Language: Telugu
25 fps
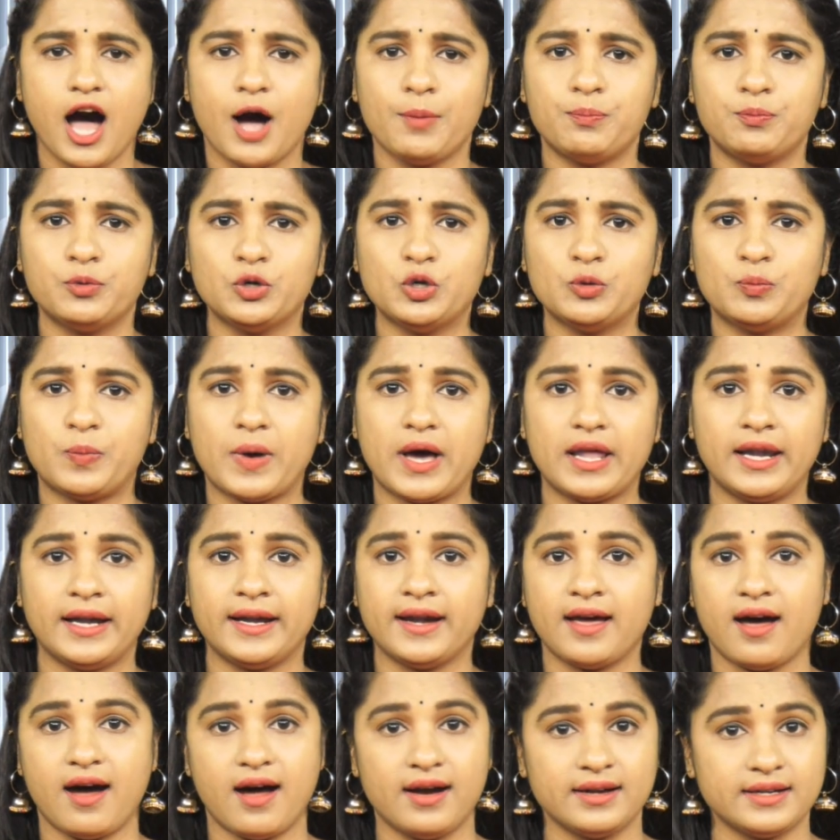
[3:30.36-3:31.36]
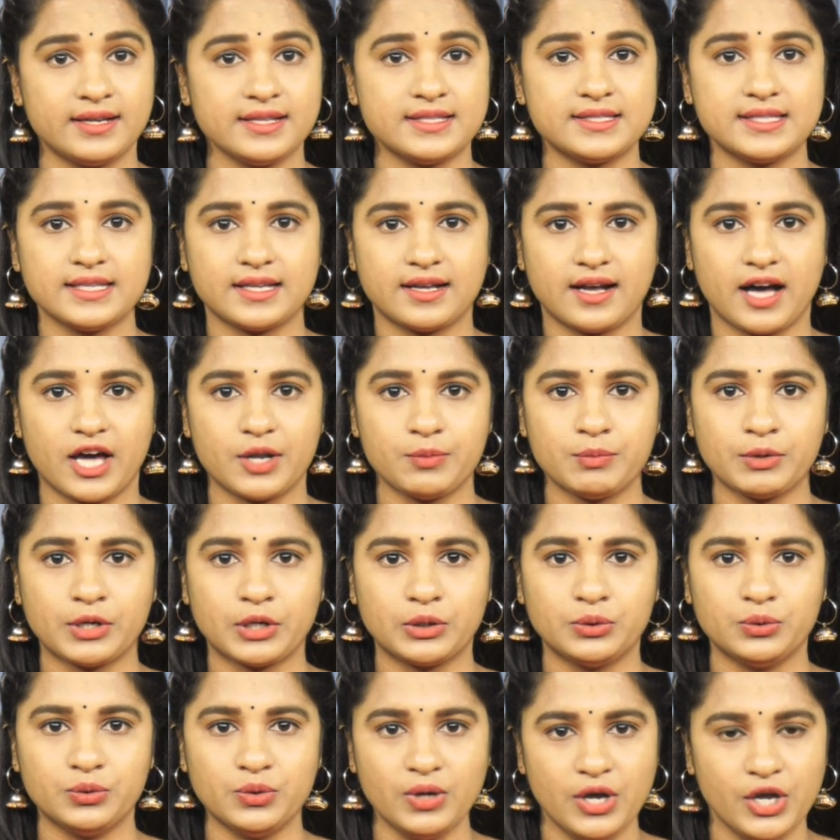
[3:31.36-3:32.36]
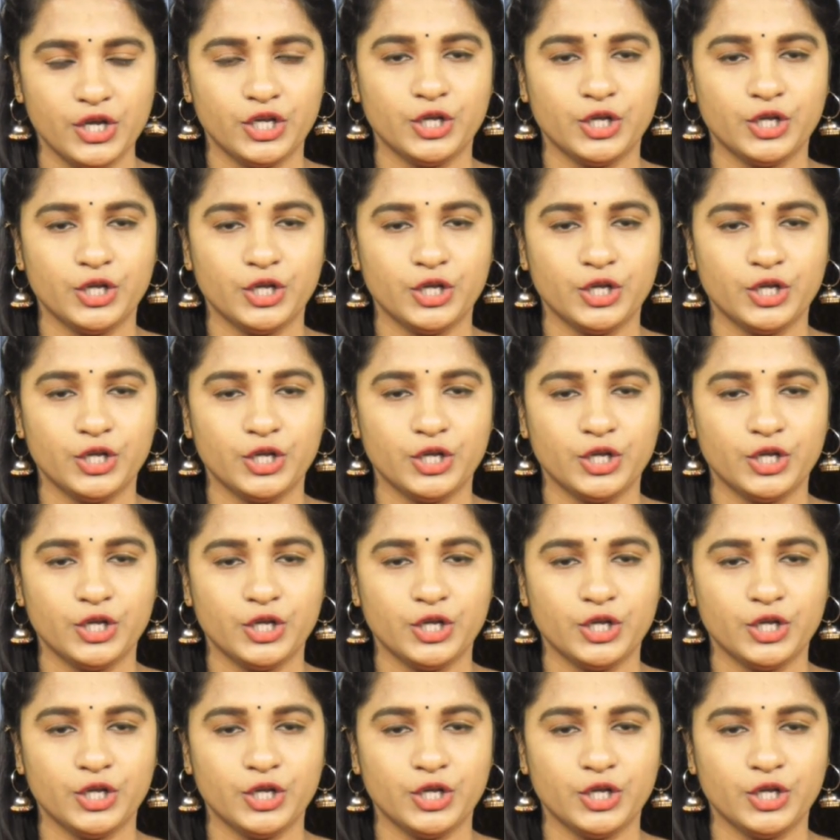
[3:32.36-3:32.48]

అప్పులు పాలైన ఆర్టీసీ కార్మికులు